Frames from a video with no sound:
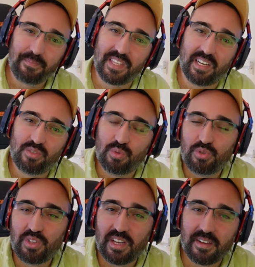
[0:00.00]
Yani
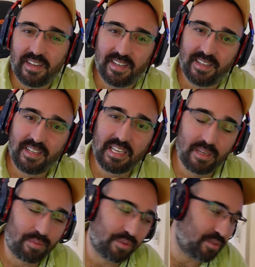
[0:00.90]
sonuçta e, Harry
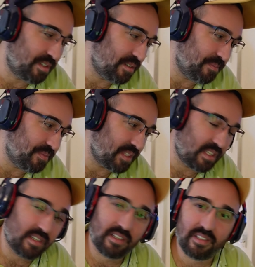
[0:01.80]
Potter'ı
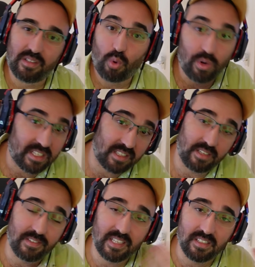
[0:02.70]
ee, OLED
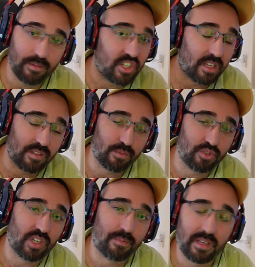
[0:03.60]
TV'de izleme şansım
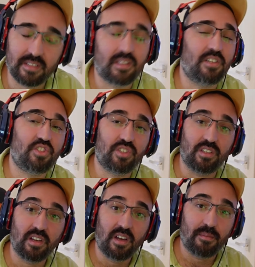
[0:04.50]
olacak.
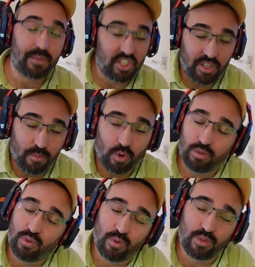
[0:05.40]
PlayStation 5'im
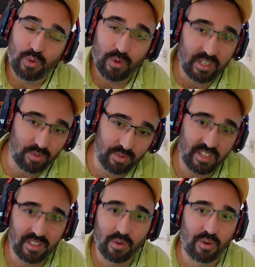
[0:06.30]
oldu onu da OLED
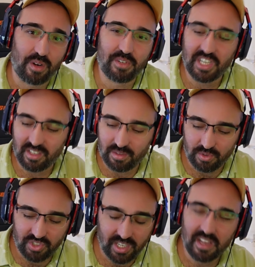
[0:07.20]
üzerinden oynama şansım
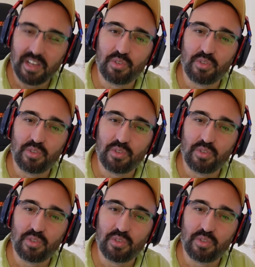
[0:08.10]
olacak.